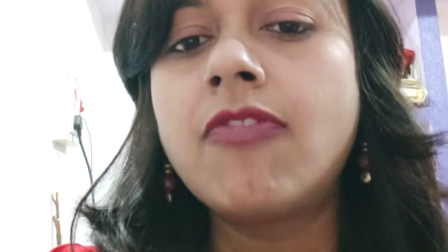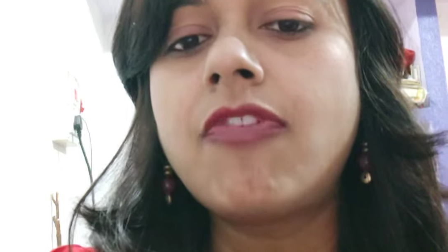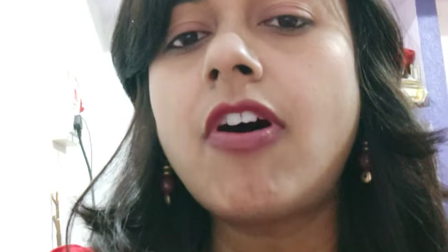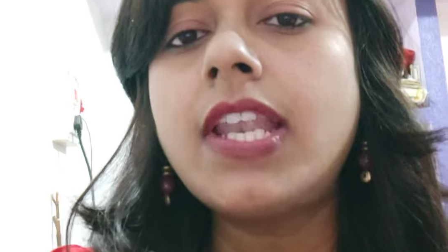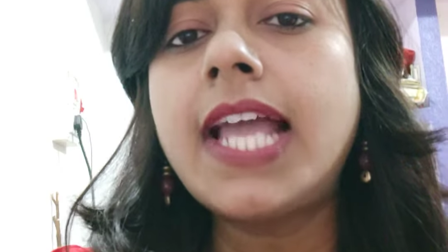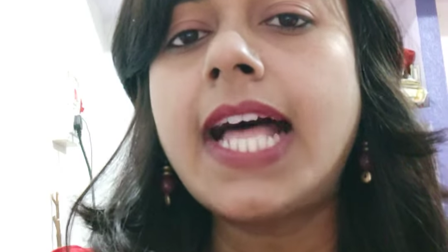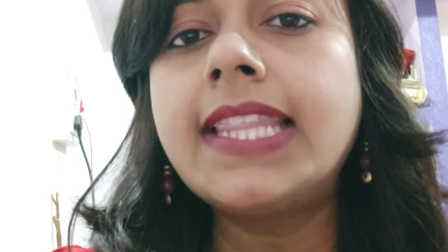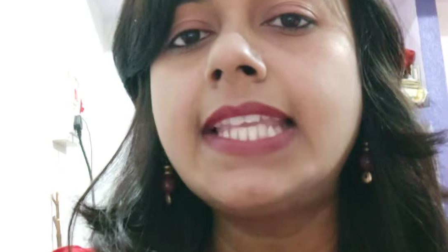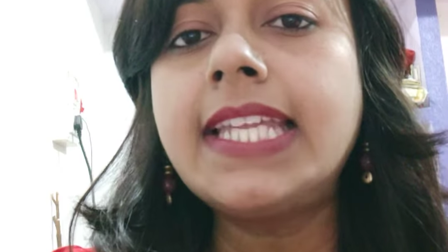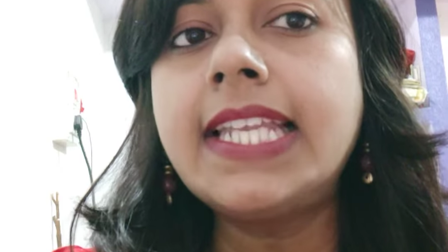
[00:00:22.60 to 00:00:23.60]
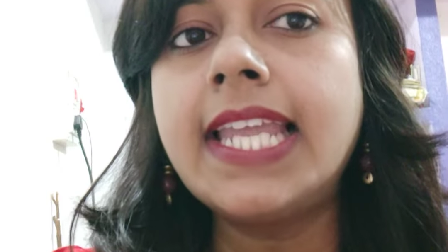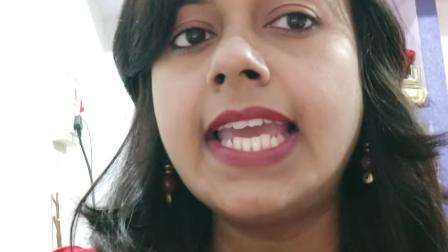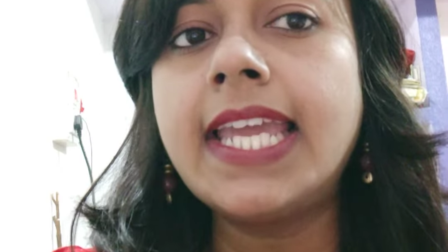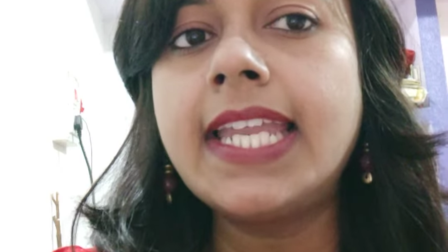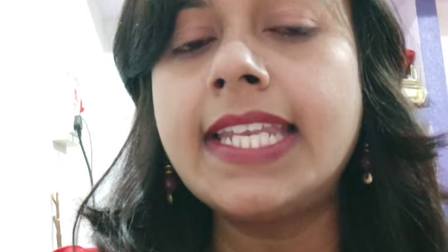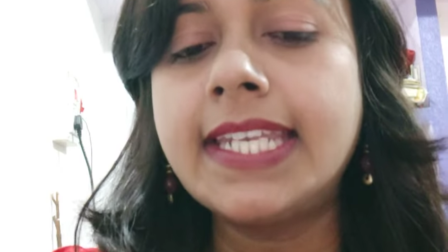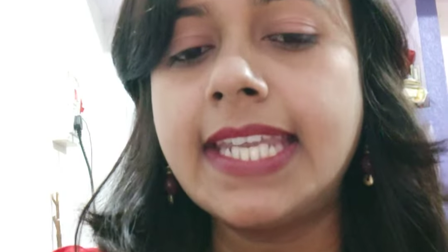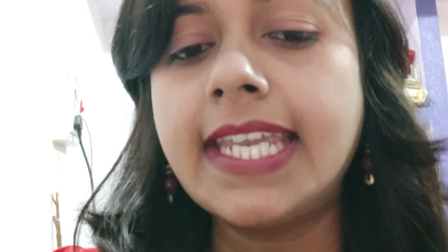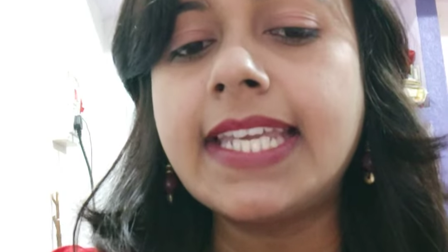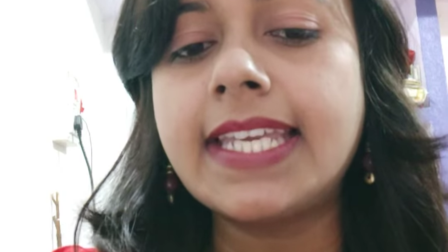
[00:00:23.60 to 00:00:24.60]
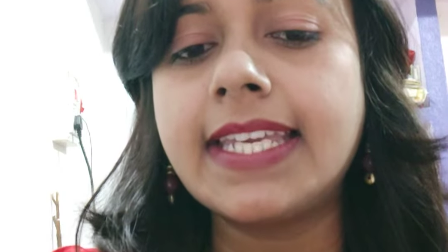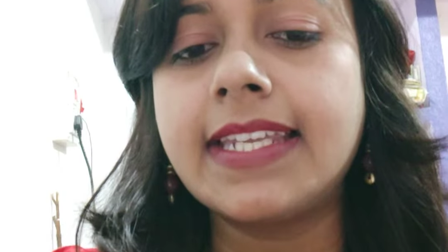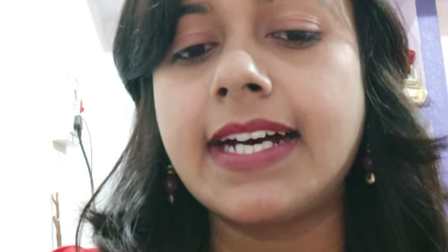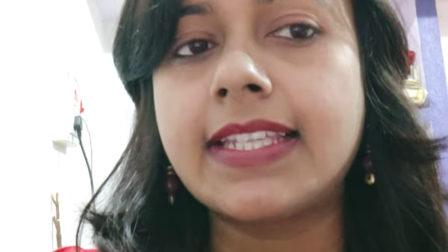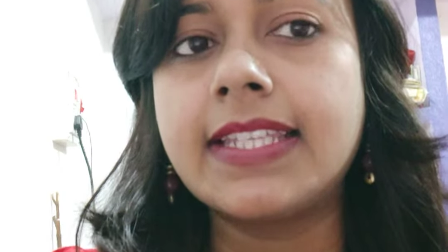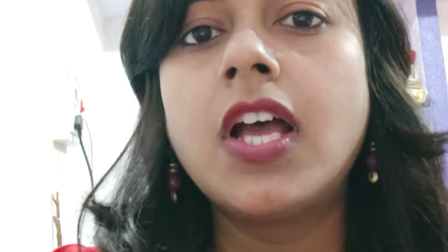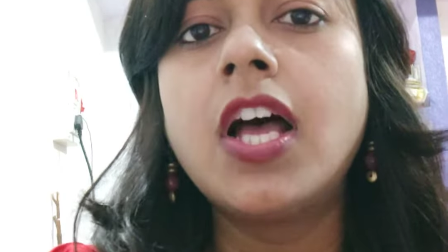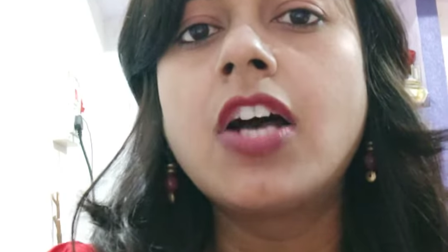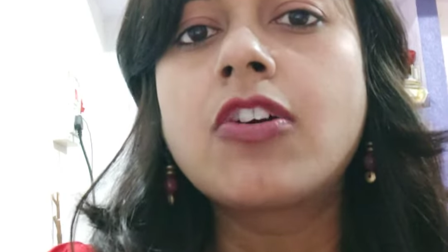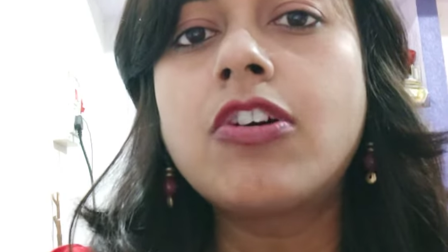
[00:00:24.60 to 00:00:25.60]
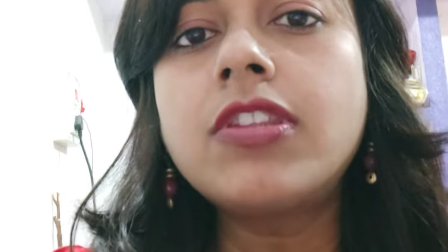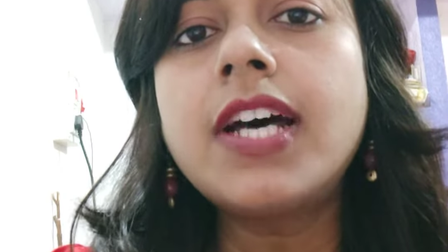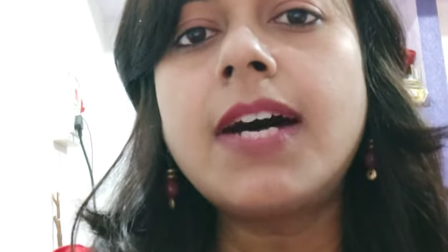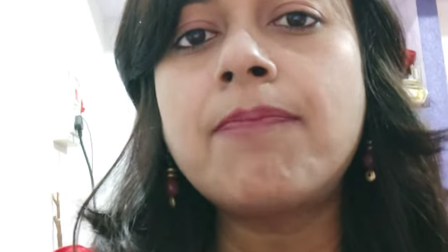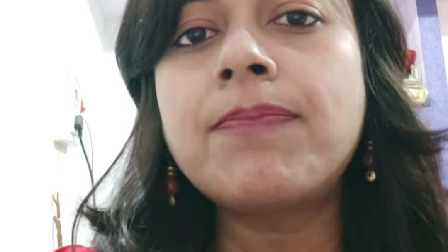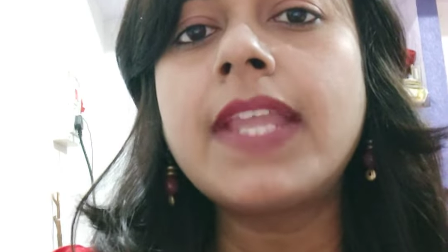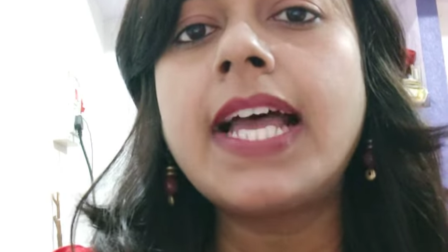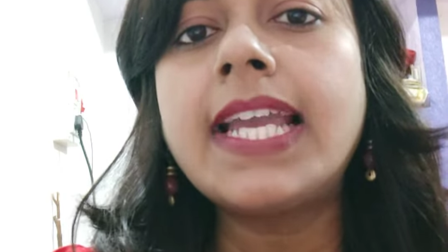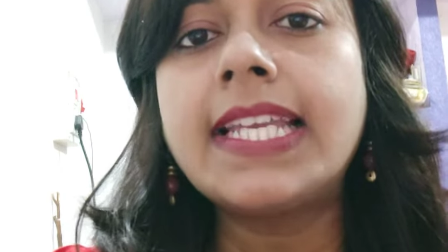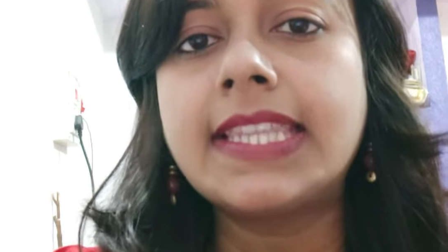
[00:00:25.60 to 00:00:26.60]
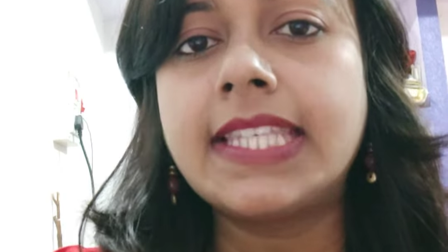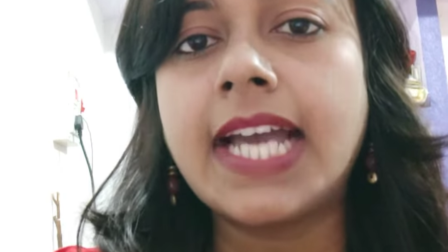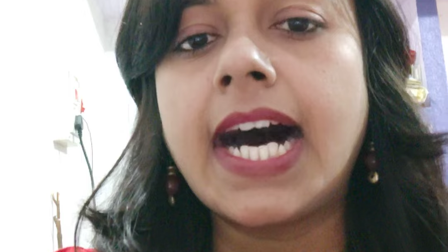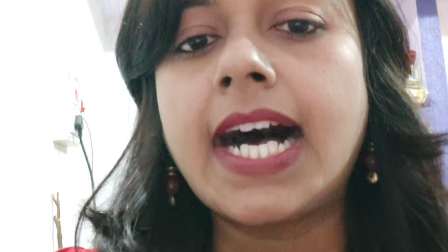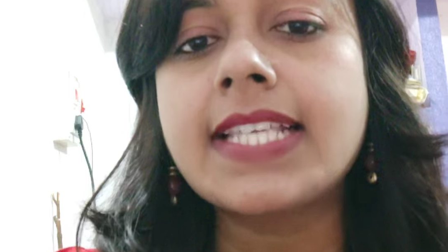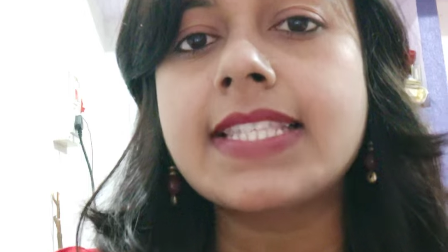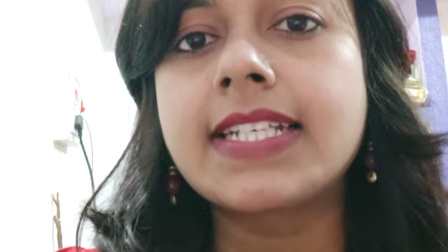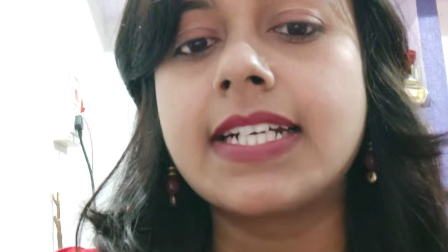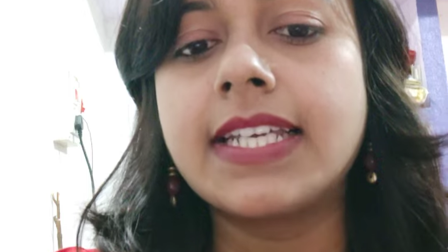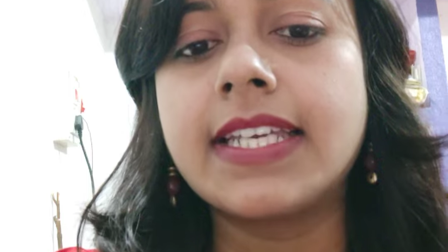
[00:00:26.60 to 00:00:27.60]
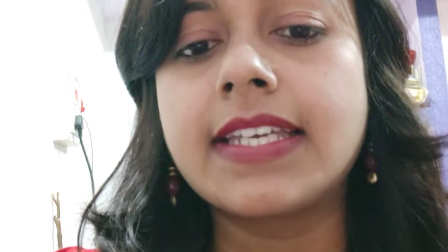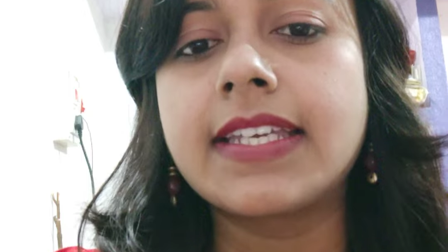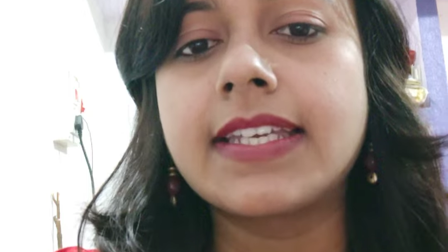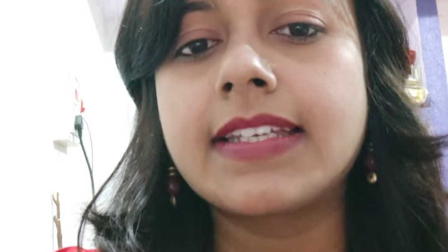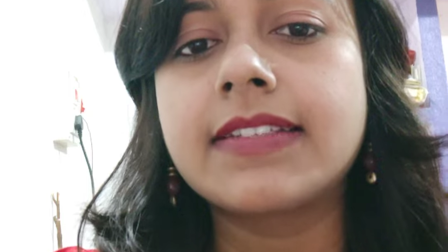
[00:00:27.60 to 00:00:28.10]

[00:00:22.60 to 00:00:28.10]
फौलादी ले नेक इराद खुद अपना इतिहास गढ़ेंगे